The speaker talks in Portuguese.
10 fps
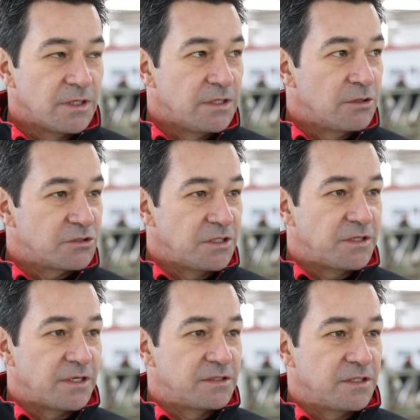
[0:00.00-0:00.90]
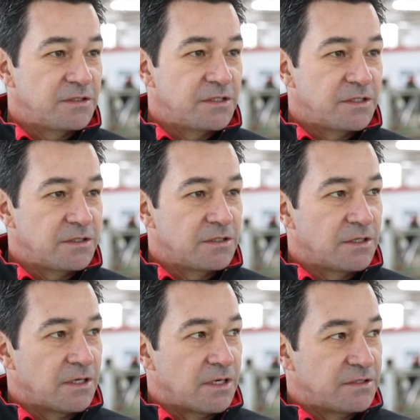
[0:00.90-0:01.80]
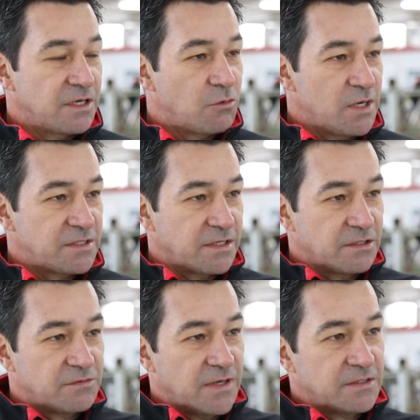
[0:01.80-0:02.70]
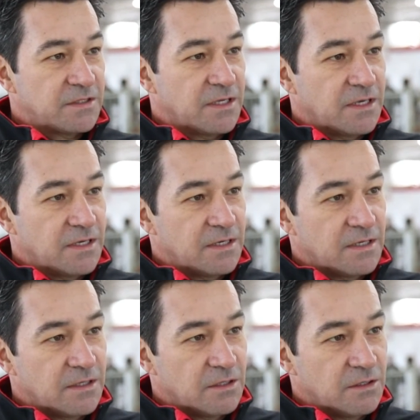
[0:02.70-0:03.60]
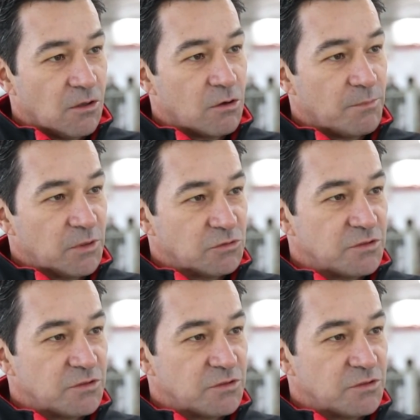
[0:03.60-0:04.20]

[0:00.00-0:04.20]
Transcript: E eu achei interessante que a sequência que eles fazem, da, logo após o